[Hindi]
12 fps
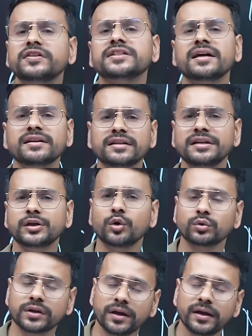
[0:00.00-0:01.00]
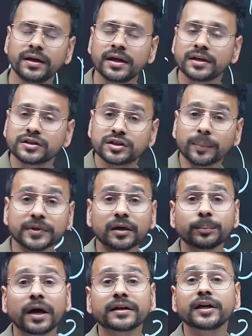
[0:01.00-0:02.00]
सारे तरीके होते हैं जब तक
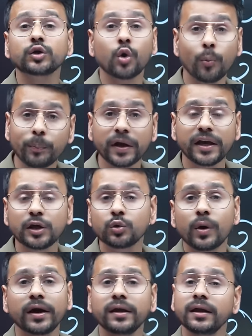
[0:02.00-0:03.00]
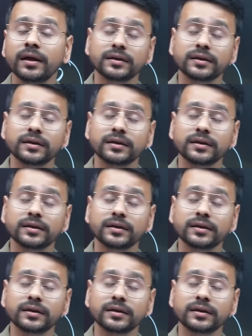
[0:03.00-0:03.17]
मार्केट ओपन नहीं हुआ है